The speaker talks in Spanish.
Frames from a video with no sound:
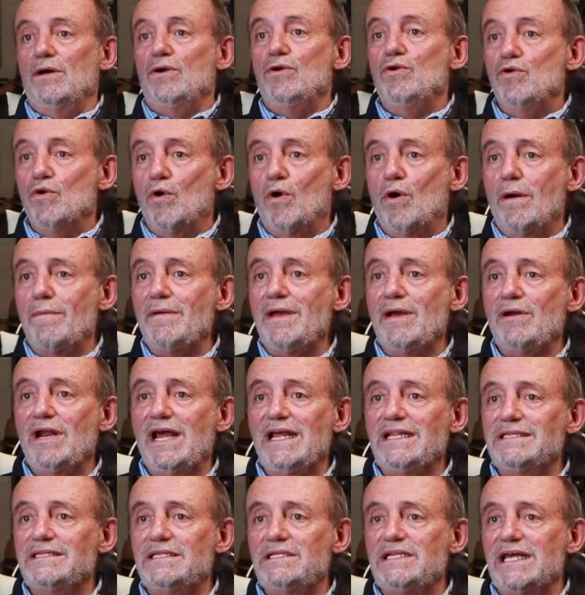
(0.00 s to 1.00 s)
No había
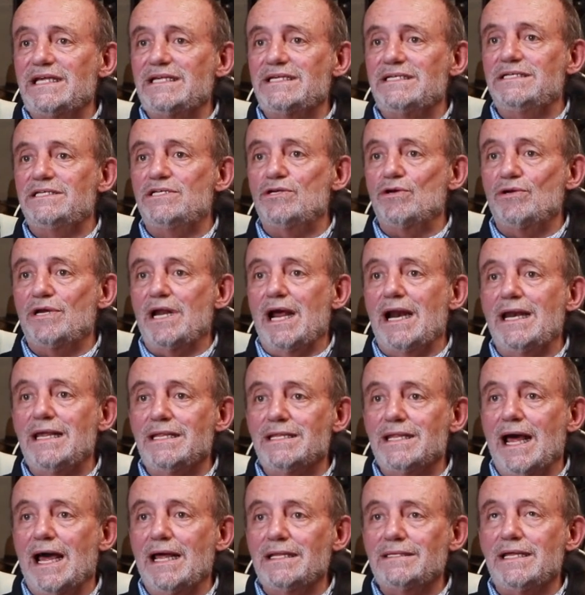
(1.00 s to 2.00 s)
una
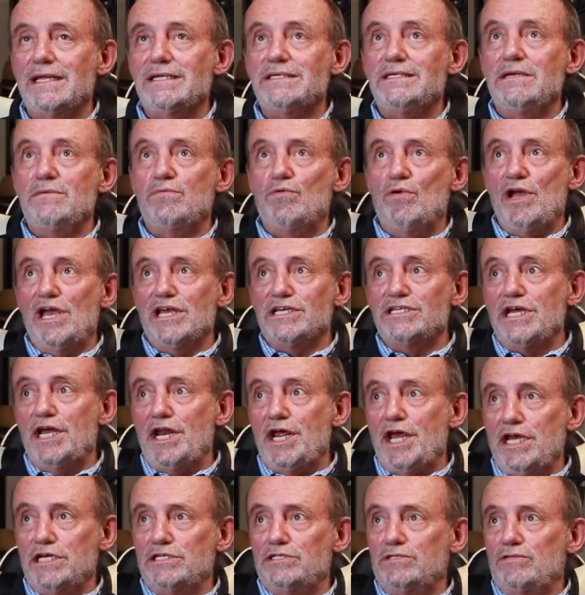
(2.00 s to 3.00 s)
intencionalidad de decir voy a
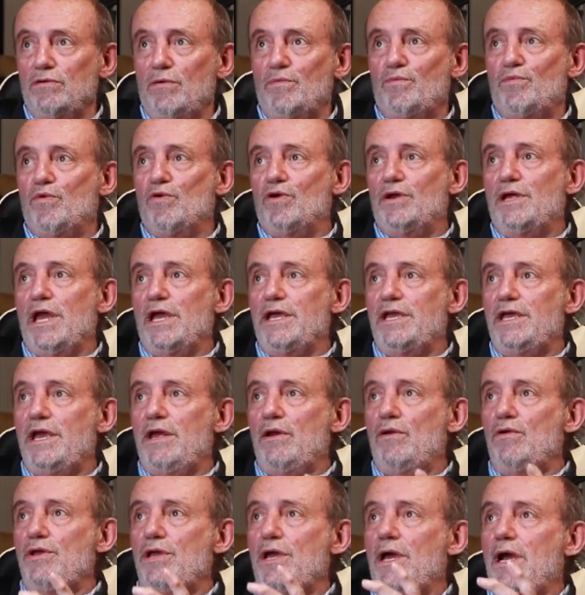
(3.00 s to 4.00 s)
hacer esto porque
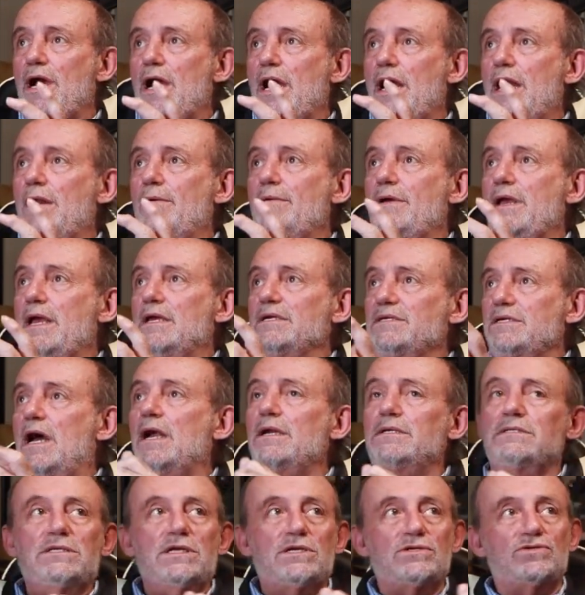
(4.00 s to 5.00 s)
quiero llegar a Bellas
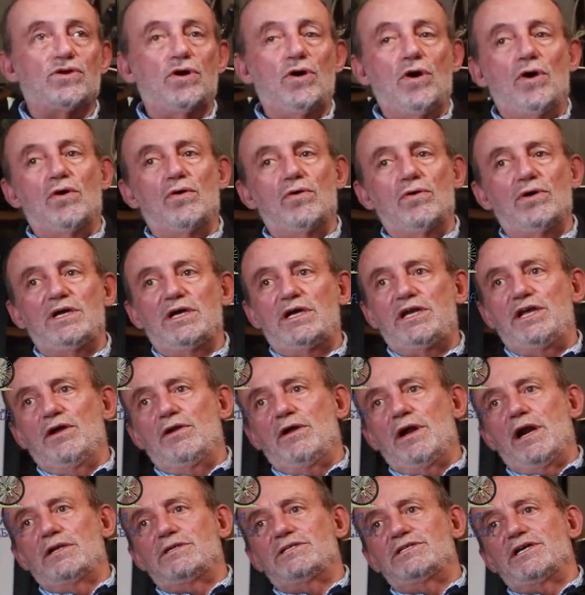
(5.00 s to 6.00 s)
Artes o
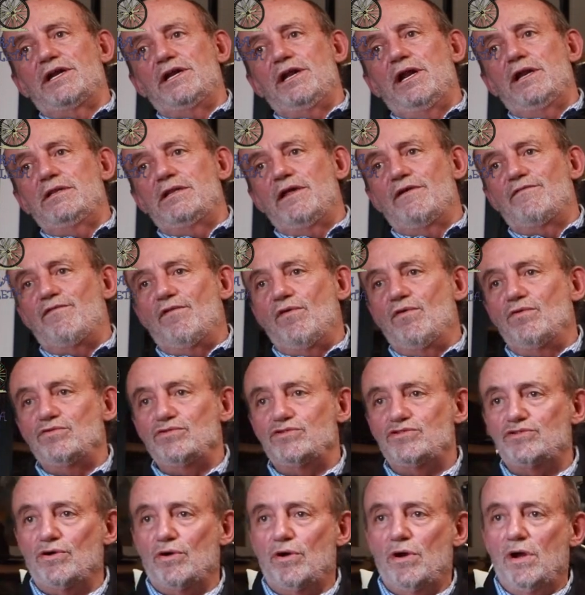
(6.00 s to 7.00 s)
quiero al San
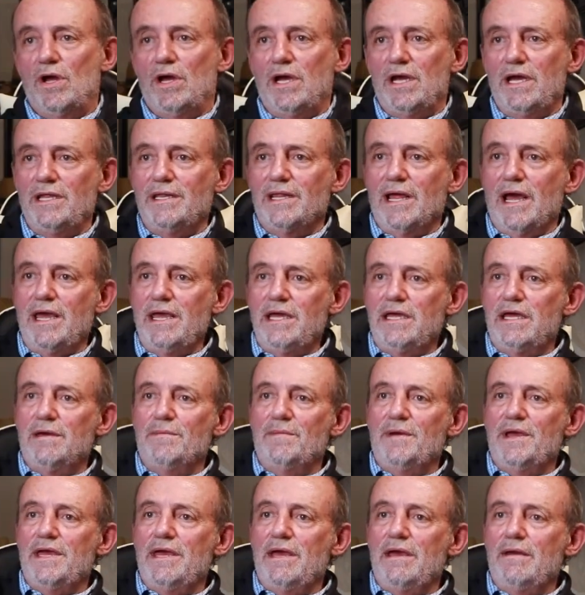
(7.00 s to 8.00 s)
Ildefonso y de ahí
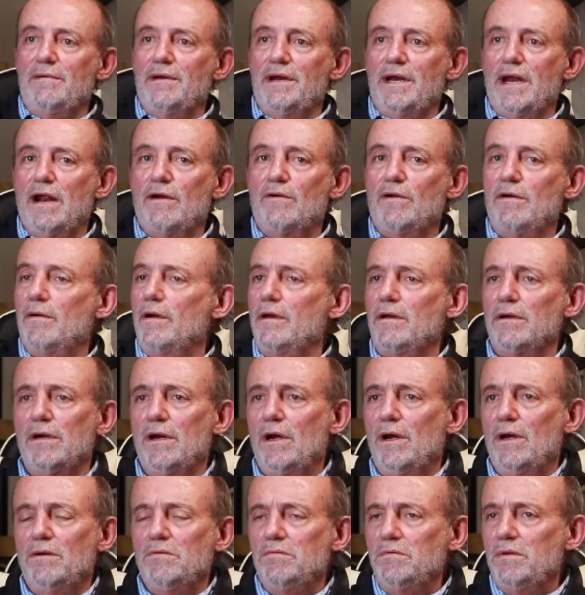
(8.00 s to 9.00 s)
que me lleven a Nueva York.
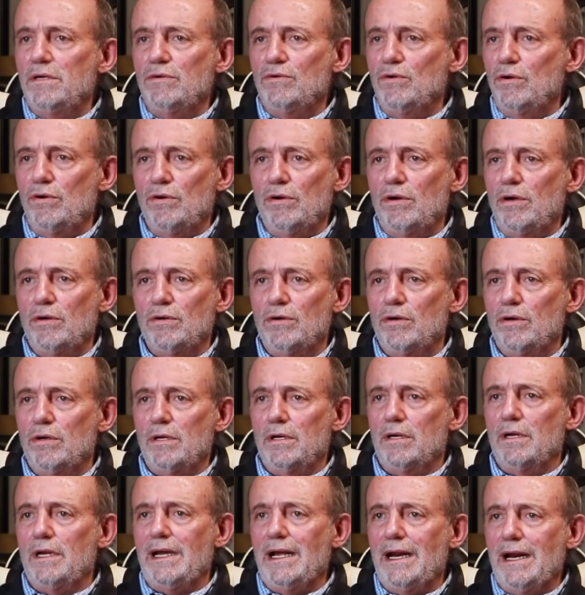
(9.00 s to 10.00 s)
No, no
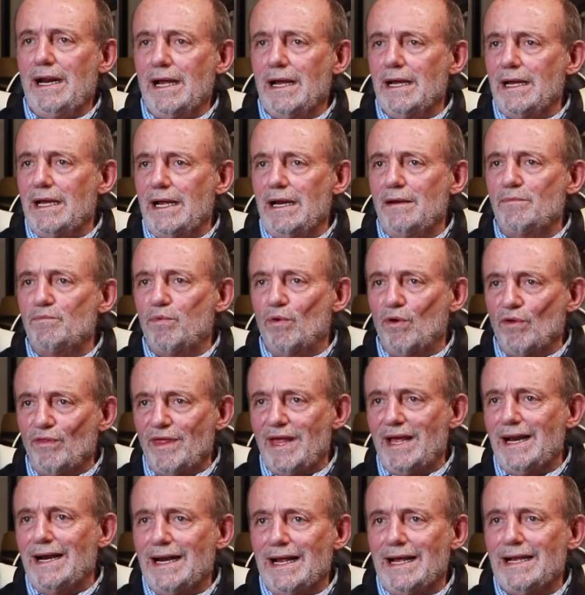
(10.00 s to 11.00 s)
era el
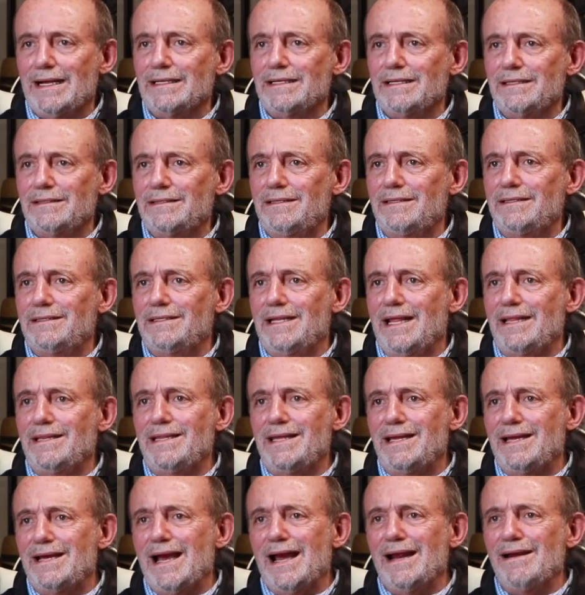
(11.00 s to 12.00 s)
poder
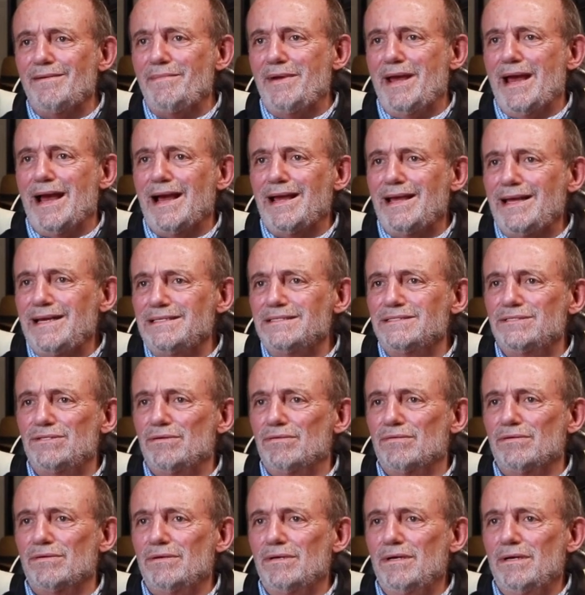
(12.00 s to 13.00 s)
dedicarme a
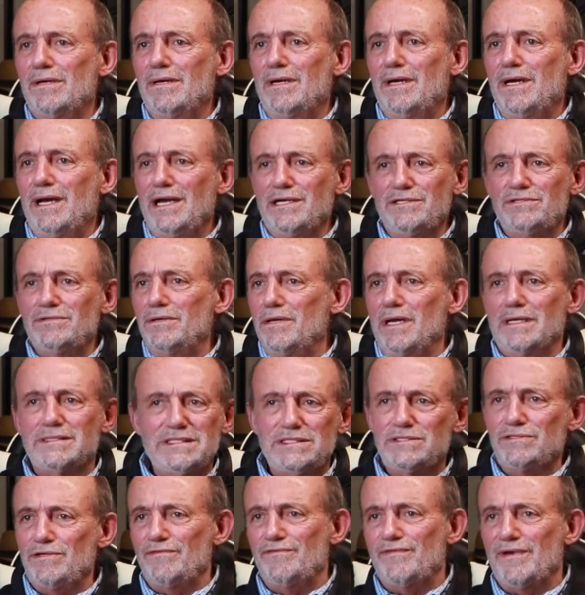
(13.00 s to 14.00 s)
esto. Esto
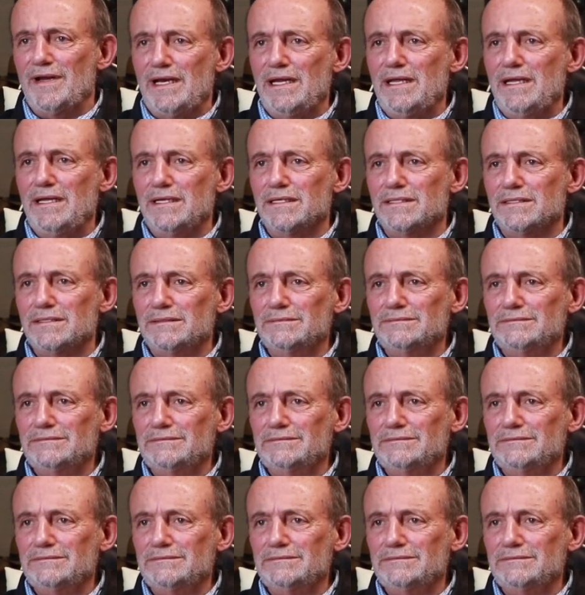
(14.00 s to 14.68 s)
así soy feliz.